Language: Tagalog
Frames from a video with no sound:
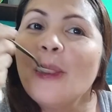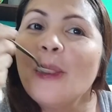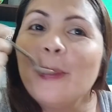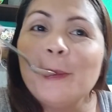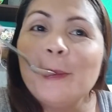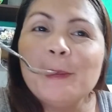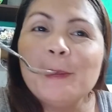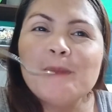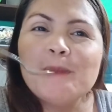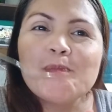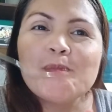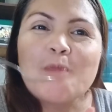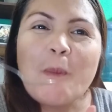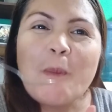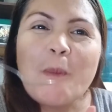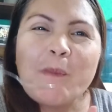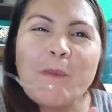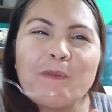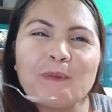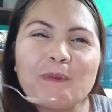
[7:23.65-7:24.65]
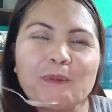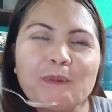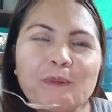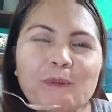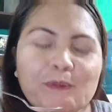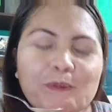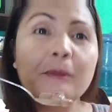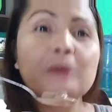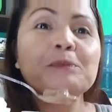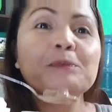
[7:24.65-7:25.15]

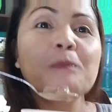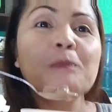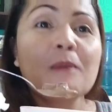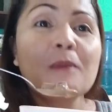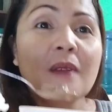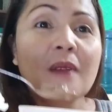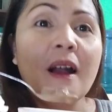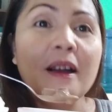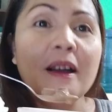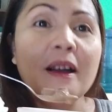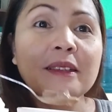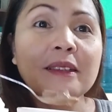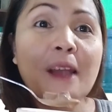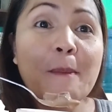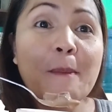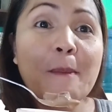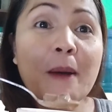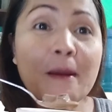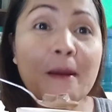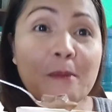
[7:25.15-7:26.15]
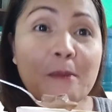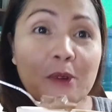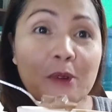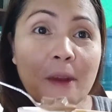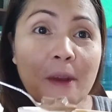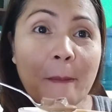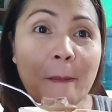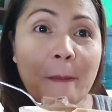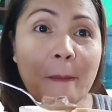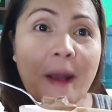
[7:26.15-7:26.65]
Mmm! At
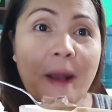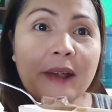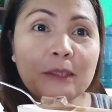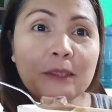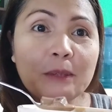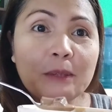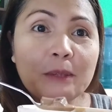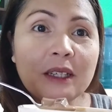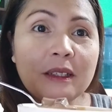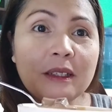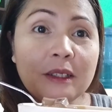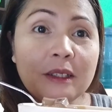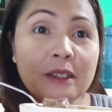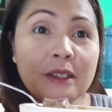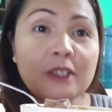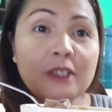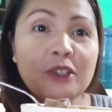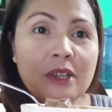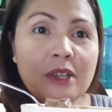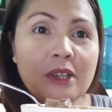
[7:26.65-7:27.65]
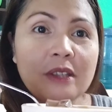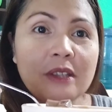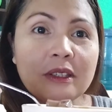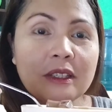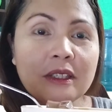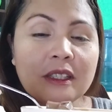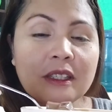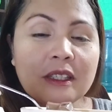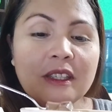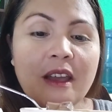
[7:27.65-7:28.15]
napakamura pa ng mga
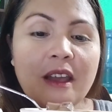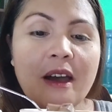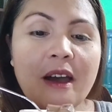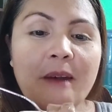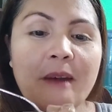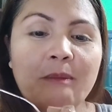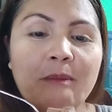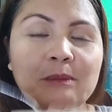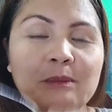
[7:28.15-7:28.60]
ingredients niya.